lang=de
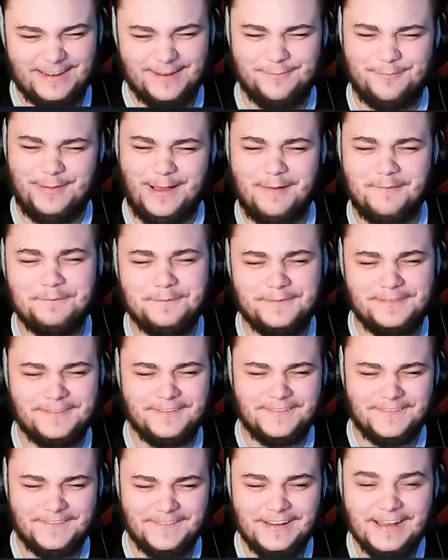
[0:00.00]
mir eine Pump
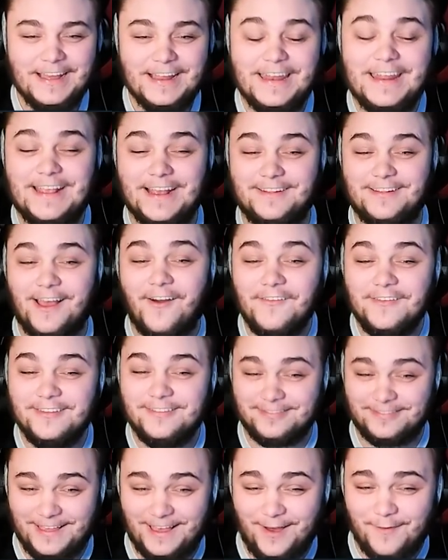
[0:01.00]
geholt. ich hatte auch eine
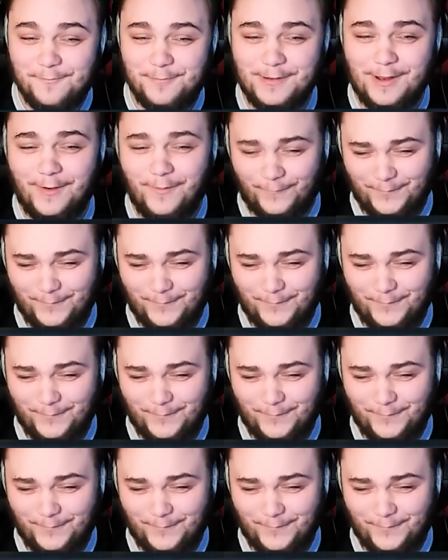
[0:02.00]
Ska und bin auch